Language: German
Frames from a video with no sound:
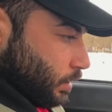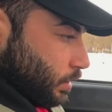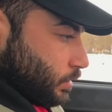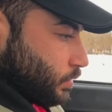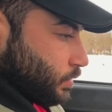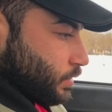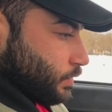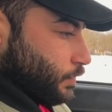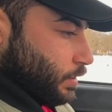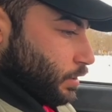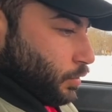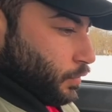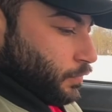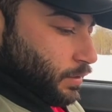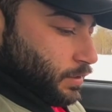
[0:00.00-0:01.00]
Ansonsten für die
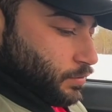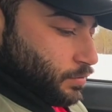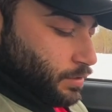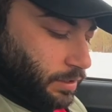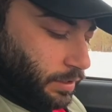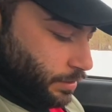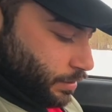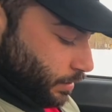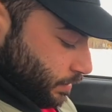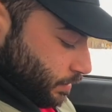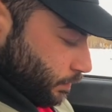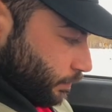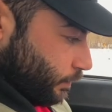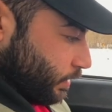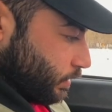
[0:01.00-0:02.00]
Laufleisten sieht er eigentlich ganz
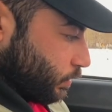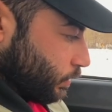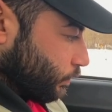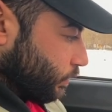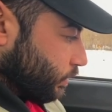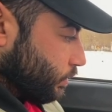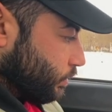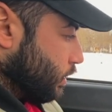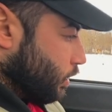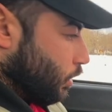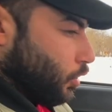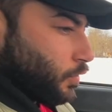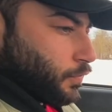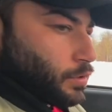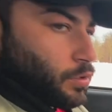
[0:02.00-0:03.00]
gepflegt aus von innen.
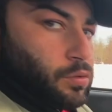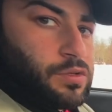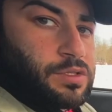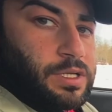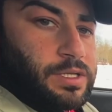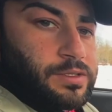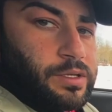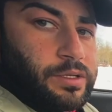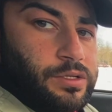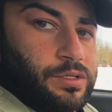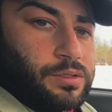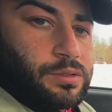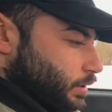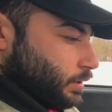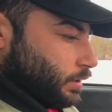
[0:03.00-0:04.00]
Auch von außen geht es eigentlich,
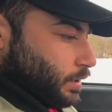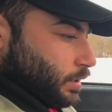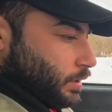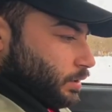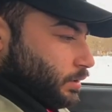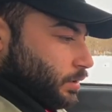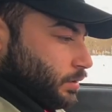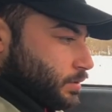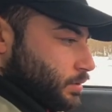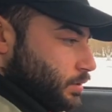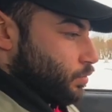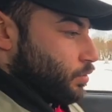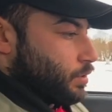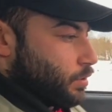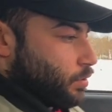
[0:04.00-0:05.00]
ne? Lederlenkrad ist
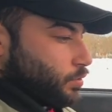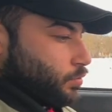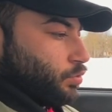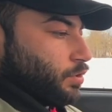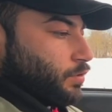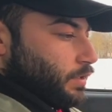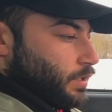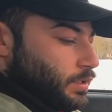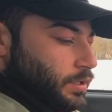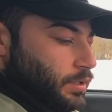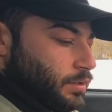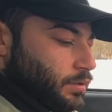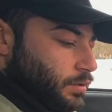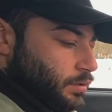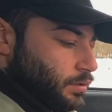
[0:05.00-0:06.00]
natürlich auch gute Qualität.